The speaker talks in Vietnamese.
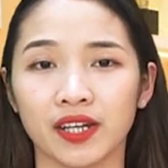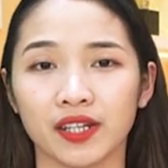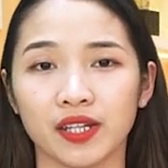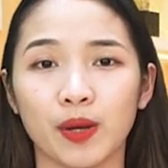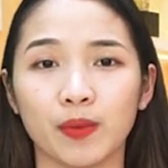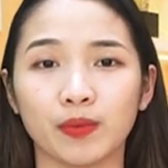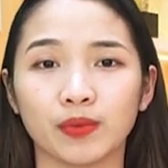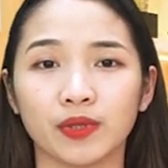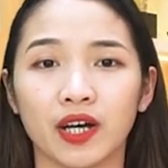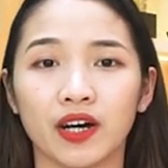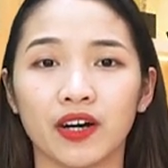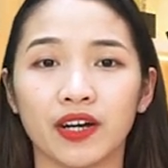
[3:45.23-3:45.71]

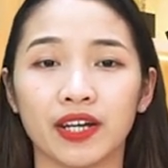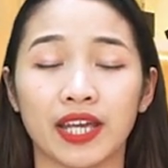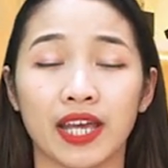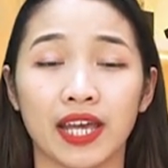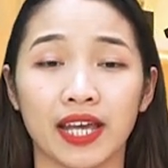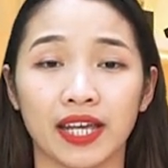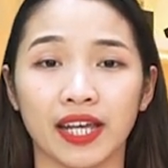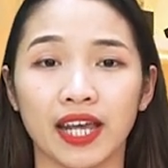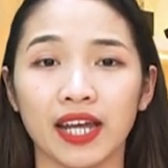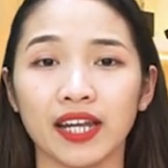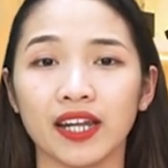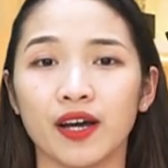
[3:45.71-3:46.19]
đồng thời
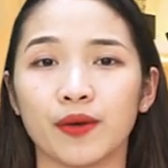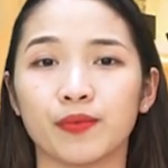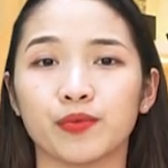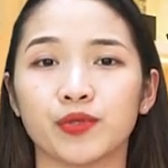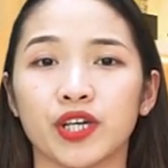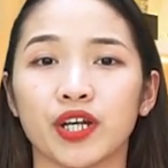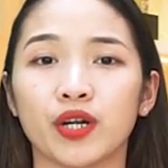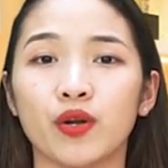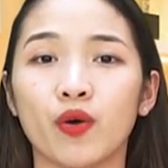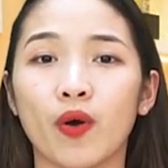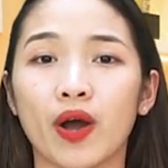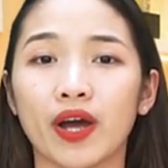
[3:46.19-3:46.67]
kết hợp
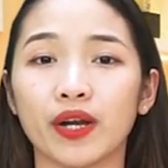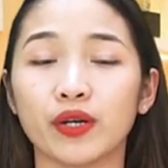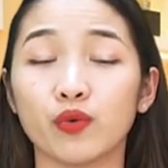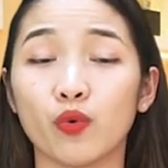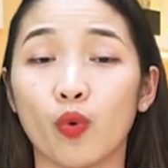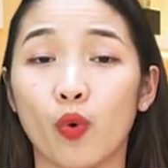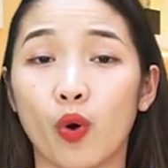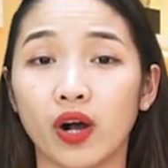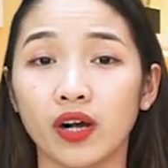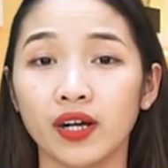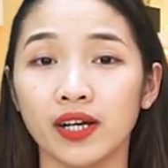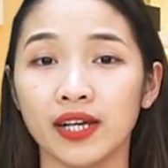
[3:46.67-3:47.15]
chế độ ăn
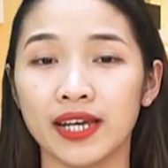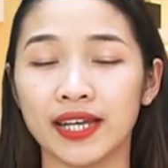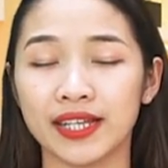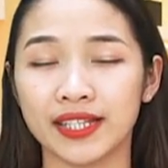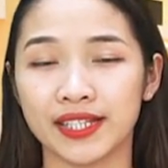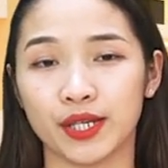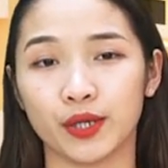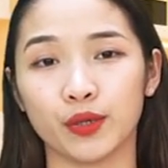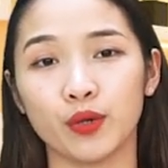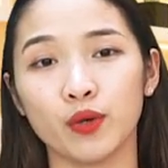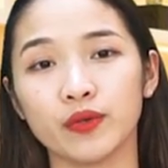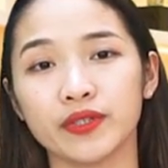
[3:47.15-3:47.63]
uống,
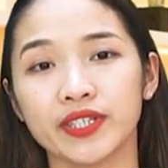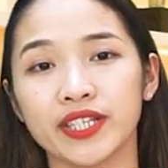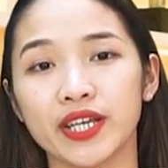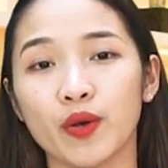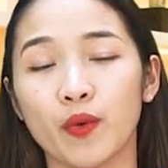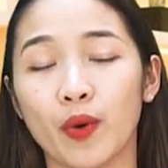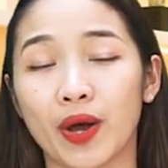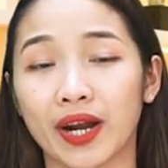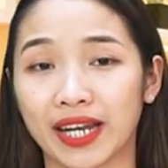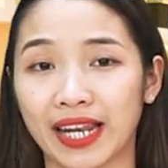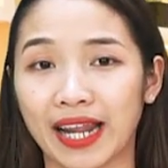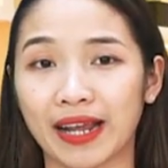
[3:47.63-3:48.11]
chế độ
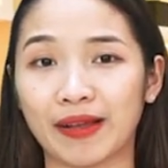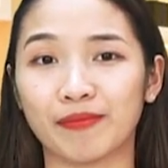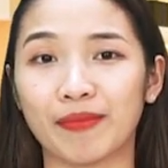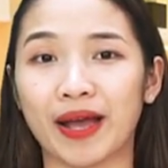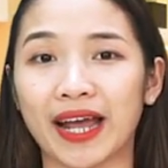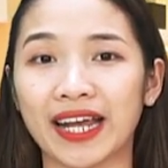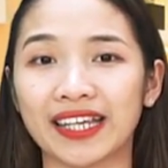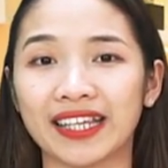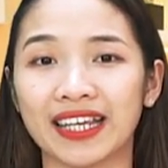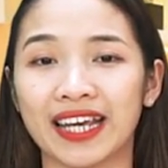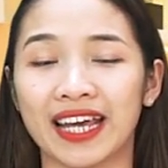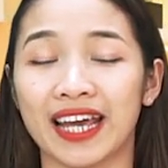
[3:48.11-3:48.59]
sinh hoạt lành
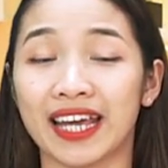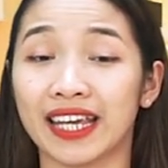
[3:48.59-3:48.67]
mạnh.